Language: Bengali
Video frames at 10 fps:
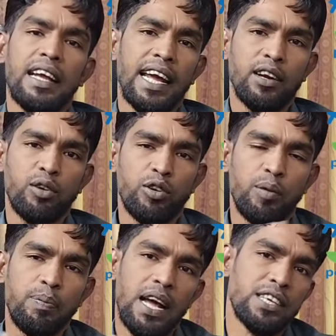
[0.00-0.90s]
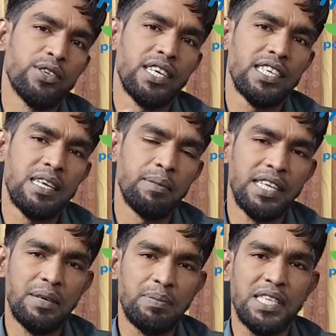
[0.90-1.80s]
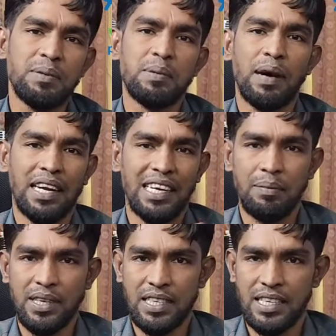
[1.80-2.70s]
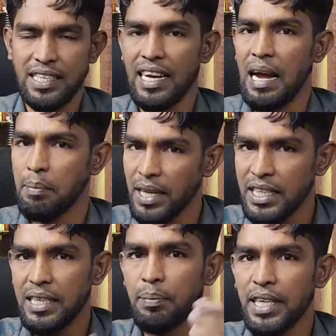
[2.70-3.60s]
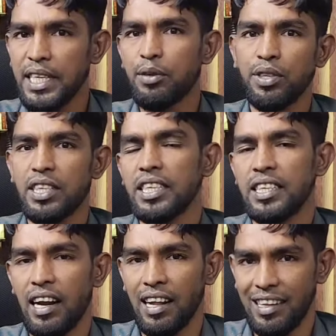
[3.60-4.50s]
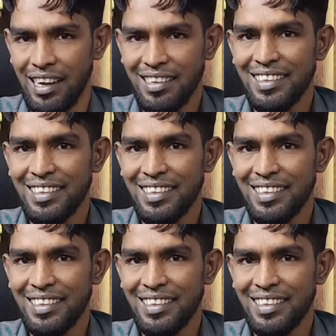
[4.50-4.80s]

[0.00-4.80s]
এক লক্ষ প্লাস হয়ে গেছে আমাদের এই পিসিবি মার্কেটে আমরা ছাড়ছি আর আমরা যেটা বিক্রি করতেছি সেটা আলাদা